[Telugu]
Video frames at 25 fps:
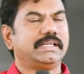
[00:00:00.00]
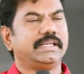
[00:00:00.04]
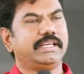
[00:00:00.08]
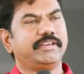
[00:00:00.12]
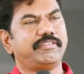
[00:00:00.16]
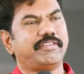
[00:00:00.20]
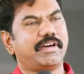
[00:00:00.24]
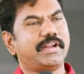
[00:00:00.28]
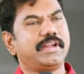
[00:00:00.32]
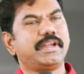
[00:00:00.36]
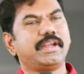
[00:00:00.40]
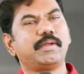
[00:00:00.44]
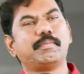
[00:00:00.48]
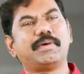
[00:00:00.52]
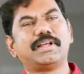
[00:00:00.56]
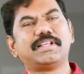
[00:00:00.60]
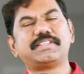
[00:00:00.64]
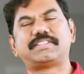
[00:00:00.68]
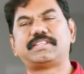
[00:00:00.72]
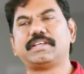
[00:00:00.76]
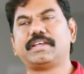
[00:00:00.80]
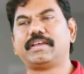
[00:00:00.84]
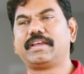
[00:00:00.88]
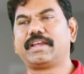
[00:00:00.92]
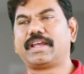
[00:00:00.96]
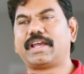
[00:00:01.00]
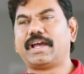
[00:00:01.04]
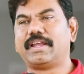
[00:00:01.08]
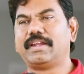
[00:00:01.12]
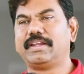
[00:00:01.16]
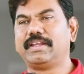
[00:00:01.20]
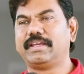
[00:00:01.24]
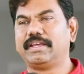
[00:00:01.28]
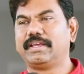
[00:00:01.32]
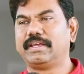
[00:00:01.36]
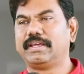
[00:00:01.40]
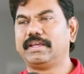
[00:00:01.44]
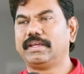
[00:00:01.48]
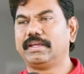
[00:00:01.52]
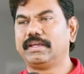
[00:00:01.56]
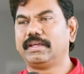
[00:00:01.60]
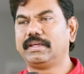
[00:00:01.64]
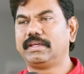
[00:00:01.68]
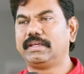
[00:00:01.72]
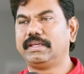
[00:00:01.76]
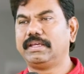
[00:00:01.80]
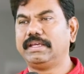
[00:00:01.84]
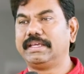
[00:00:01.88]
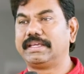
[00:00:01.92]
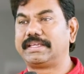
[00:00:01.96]
ఇవన్నీ మంచివే కానీ
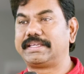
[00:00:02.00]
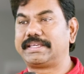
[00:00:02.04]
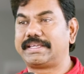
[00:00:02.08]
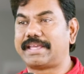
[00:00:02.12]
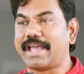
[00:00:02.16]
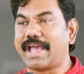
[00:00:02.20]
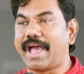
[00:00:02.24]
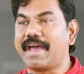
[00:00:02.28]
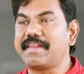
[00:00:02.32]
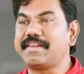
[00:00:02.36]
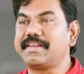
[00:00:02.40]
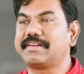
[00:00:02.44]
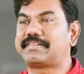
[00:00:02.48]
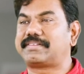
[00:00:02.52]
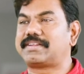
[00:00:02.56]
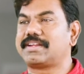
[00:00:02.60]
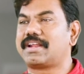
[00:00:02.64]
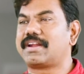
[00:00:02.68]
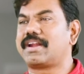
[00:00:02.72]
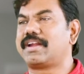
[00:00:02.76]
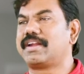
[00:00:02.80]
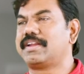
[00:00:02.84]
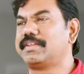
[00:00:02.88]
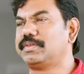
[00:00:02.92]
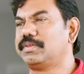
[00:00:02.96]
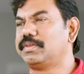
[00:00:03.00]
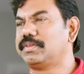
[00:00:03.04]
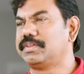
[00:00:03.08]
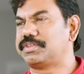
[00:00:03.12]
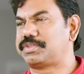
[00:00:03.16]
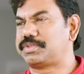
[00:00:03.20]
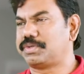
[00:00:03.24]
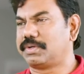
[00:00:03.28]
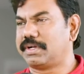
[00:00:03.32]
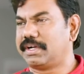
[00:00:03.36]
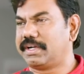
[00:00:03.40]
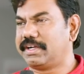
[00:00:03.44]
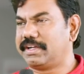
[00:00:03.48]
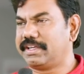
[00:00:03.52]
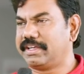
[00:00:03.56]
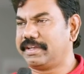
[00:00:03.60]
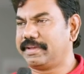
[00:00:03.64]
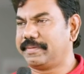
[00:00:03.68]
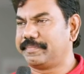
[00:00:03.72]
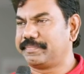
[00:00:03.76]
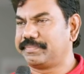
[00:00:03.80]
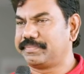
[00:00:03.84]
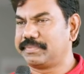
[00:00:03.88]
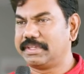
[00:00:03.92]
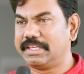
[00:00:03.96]
ఈ క్యారెక్టర్ అనేది ఉంది చూడండి
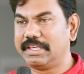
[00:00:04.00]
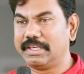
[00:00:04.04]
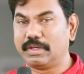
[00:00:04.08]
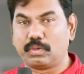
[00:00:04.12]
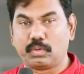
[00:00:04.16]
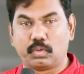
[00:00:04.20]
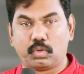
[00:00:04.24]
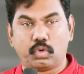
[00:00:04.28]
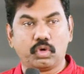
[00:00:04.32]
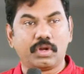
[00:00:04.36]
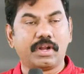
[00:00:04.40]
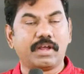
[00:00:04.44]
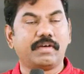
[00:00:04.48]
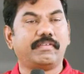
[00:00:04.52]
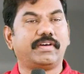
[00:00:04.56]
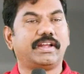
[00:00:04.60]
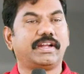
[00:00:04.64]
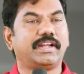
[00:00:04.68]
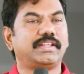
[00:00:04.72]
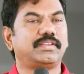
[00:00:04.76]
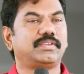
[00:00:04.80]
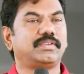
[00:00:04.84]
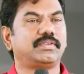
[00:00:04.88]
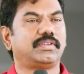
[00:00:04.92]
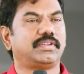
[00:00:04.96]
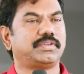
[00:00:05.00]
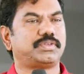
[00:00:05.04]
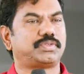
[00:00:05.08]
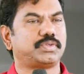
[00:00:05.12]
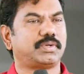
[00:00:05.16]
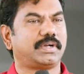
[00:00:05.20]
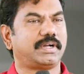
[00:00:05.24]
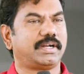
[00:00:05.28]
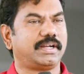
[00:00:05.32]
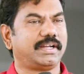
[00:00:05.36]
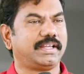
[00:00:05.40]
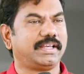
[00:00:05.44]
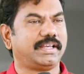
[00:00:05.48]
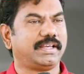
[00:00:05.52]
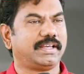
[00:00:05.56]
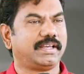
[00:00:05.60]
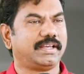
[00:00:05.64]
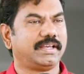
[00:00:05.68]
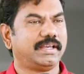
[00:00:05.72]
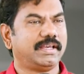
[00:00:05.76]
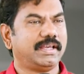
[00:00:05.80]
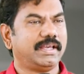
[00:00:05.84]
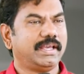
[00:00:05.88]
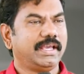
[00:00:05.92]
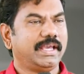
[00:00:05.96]
ఈ గుణం అనేది ఉంది చూడండి
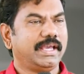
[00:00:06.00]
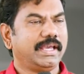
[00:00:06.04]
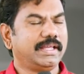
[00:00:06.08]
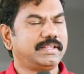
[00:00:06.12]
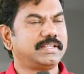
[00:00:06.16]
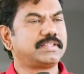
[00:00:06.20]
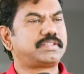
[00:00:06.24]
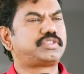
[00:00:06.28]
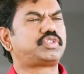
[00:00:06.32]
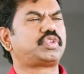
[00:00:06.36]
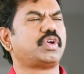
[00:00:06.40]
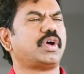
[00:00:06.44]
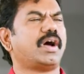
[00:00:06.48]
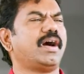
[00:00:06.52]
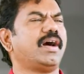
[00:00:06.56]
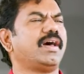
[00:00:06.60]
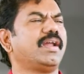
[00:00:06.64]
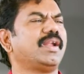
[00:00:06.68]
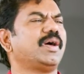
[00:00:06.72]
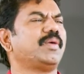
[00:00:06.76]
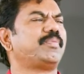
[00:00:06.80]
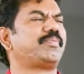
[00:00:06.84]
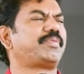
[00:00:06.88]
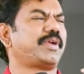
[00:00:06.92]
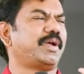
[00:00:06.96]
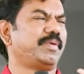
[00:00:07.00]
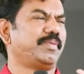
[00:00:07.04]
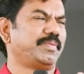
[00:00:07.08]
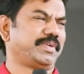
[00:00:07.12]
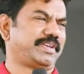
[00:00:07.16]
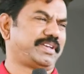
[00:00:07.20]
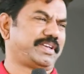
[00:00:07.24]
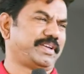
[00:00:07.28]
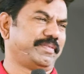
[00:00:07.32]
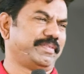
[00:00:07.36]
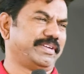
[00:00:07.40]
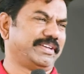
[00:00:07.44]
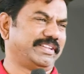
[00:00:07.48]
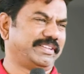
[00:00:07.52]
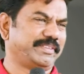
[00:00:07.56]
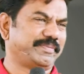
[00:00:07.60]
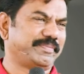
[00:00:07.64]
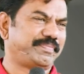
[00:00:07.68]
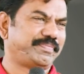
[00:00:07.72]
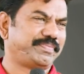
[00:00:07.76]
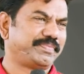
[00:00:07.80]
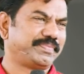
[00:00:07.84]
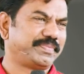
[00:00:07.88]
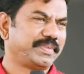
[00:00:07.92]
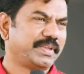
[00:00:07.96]
ఇది చాలా ప్రాముఖ్యమైనది
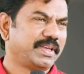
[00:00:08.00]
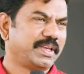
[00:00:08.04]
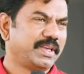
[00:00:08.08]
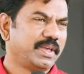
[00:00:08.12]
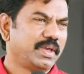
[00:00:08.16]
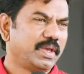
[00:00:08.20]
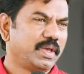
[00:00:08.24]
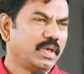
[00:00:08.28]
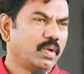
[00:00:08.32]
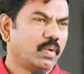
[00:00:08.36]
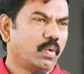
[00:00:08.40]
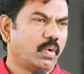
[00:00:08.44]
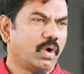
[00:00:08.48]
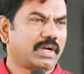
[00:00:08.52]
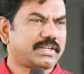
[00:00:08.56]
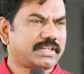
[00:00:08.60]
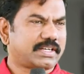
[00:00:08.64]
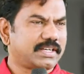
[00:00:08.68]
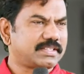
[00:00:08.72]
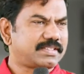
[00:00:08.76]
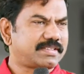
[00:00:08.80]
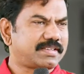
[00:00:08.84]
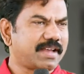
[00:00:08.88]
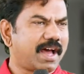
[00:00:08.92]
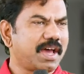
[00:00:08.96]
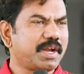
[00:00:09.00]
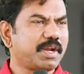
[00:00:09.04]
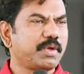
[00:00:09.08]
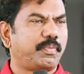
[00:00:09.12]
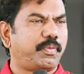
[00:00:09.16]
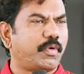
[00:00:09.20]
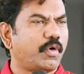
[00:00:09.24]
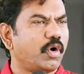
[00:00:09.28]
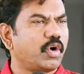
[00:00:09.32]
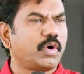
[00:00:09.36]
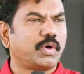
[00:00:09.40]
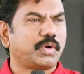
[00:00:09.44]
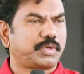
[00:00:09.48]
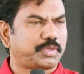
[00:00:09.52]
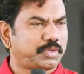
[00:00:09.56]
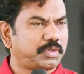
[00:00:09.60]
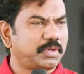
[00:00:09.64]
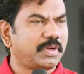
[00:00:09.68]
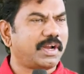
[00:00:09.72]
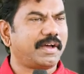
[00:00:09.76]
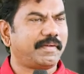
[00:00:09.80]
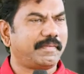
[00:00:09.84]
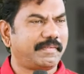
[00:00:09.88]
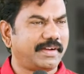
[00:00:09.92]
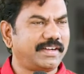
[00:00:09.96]
ఒక్కసారి
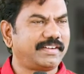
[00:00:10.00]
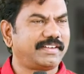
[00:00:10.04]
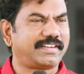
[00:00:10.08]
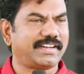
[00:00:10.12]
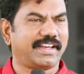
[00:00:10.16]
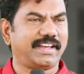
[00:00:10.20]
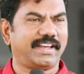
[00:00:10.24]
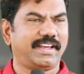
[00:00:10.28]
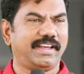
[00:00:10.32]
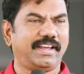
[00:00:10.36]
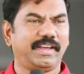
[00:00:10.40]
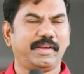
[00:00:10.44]
పోగొట్టుకున్నామంటే